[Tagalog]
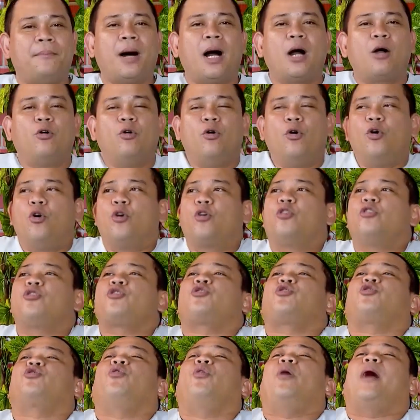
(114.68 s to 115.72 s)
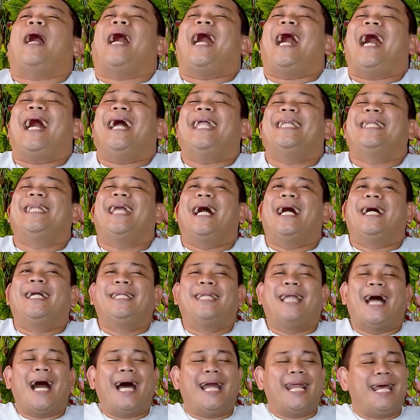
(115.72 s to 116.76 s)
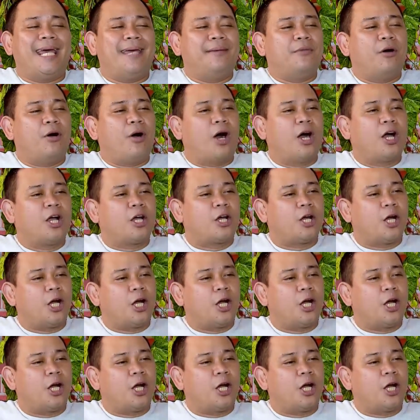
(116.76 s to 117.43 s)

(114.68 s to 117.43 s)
Magugustuhan ng nanay mo ang